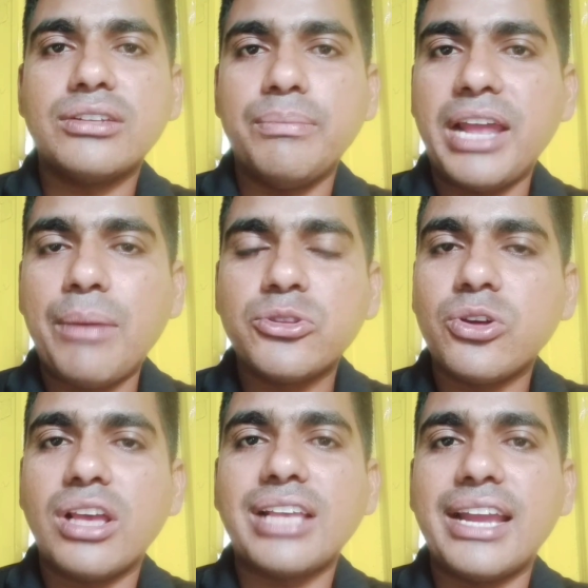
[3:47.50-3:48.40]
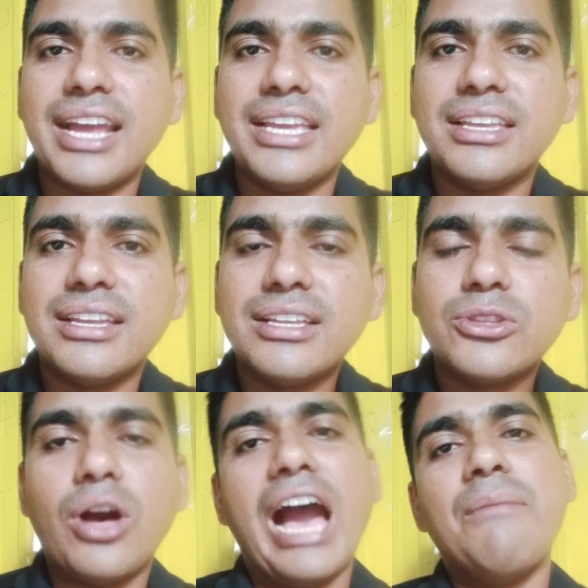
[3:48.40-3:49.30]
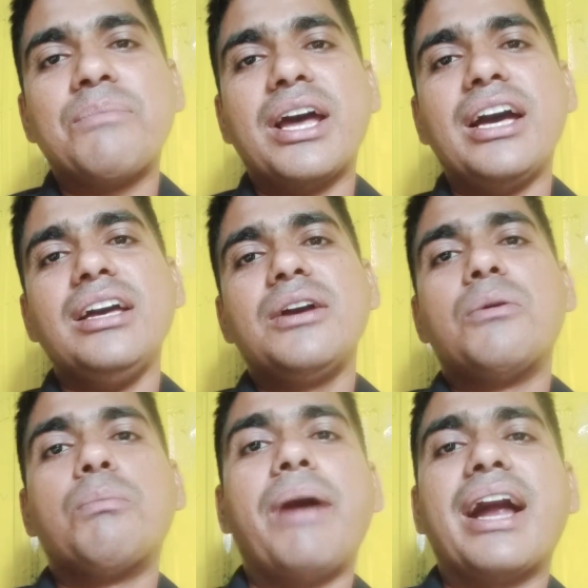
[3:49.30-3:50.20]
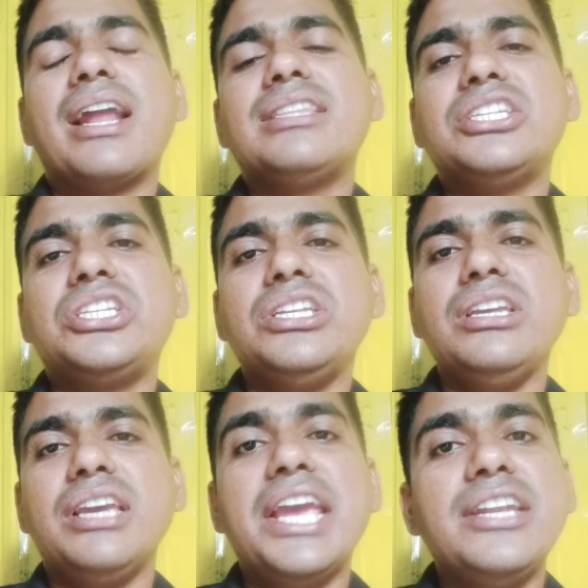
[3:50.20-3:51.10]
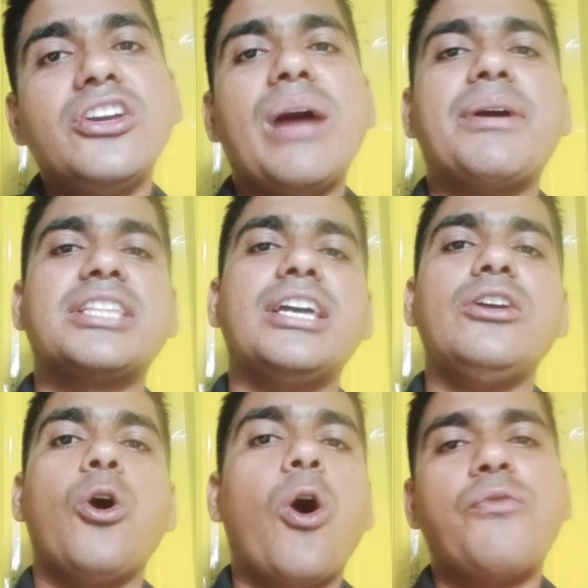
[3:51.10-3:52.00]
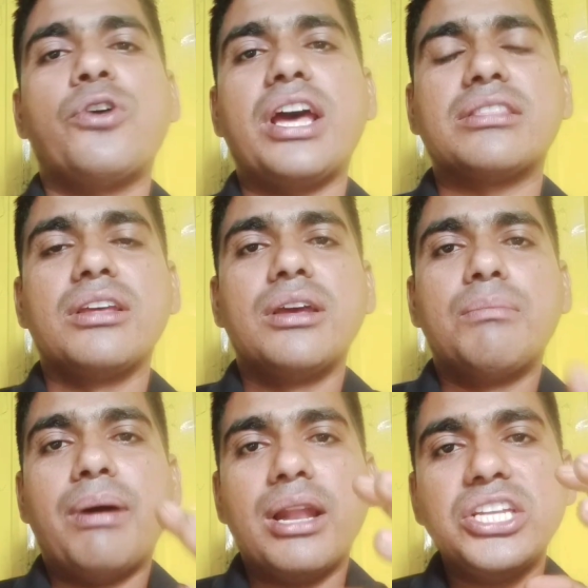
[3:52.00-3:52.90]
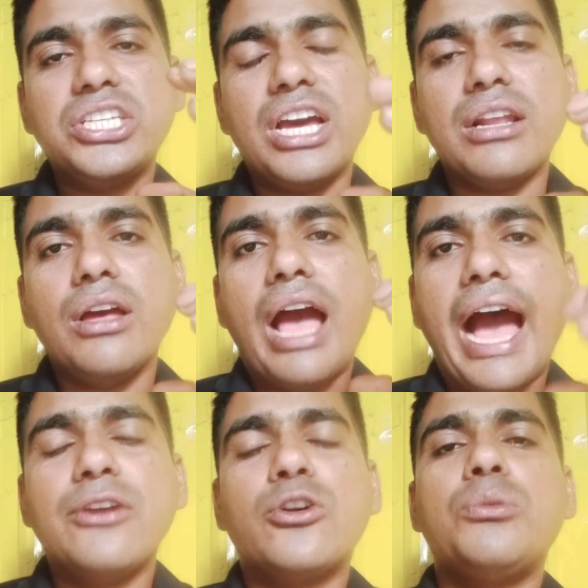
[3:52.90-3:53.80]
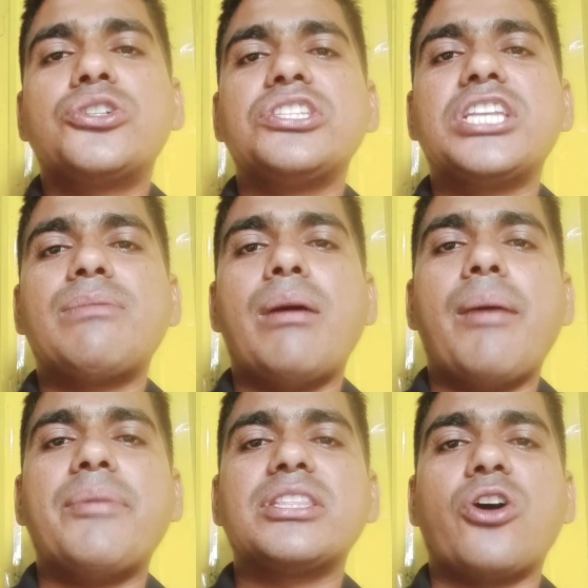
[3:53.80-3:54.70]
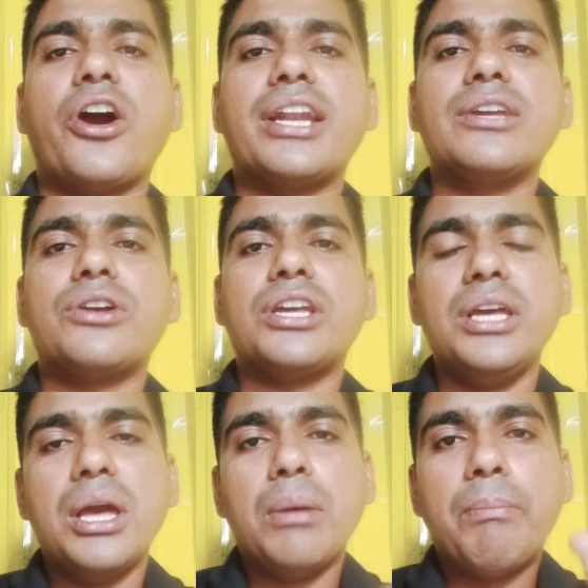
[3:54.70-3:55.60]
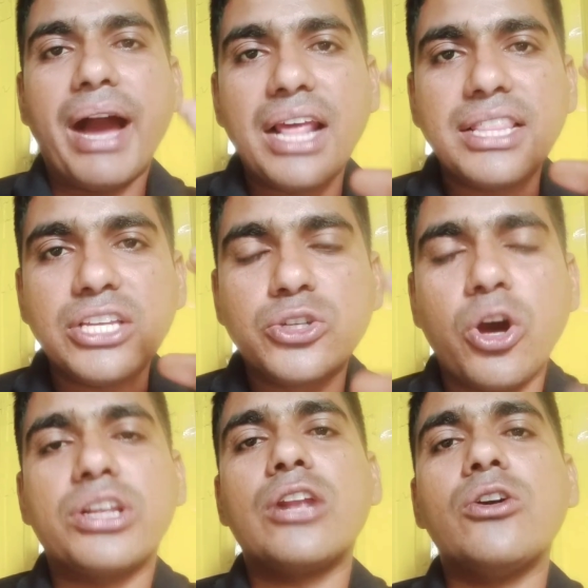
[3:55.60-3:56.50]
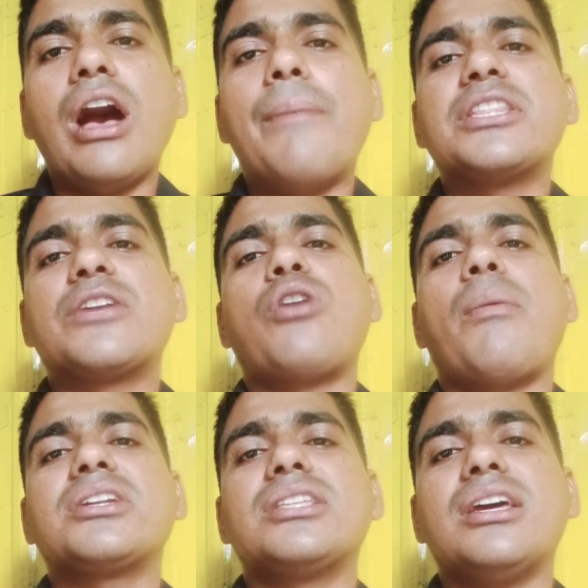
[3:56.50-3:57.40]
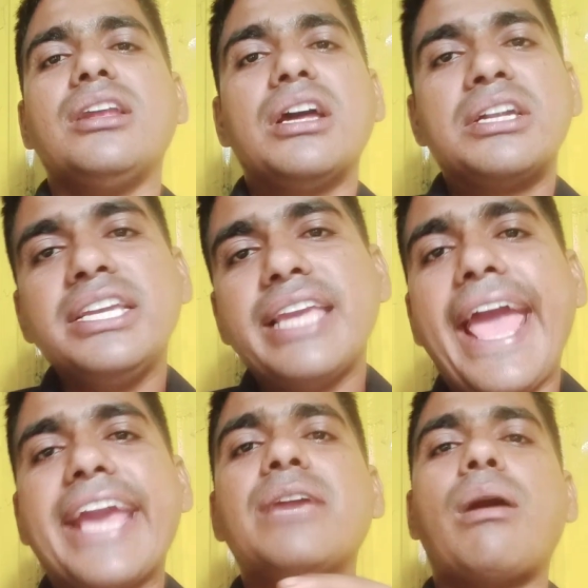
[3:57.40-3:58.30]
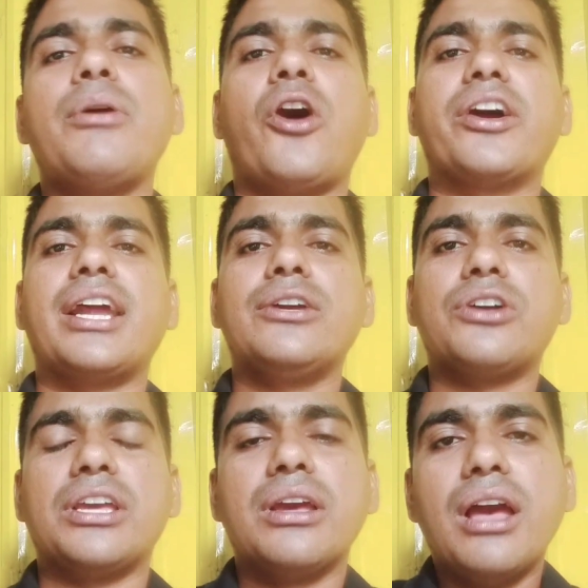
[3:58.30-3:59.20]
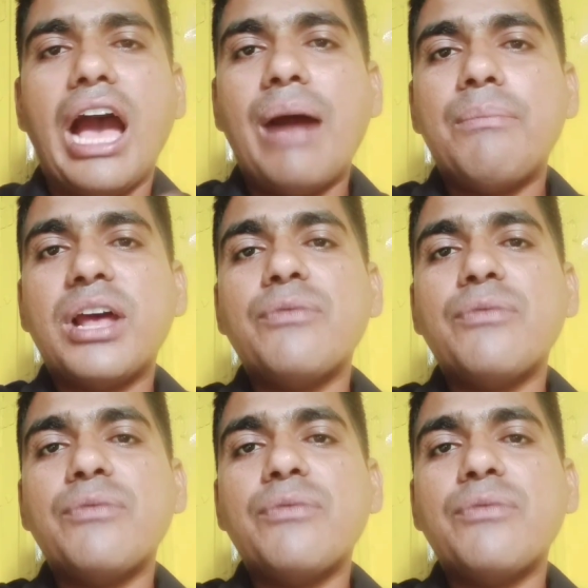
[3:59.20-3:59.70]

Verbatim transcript: মেরামত করা যায় নাই তো আমরা বাংলাদেশি এইটাই আমাদের অপরাধ মালয়েশিয়ার হাই কমিশন যেভাবে আমাদের হয়রানি করে বাংলাদেশ সরকারও আমাদের প্রবাসীদের ঠিক একইভাবে হয়রানি করে আমরা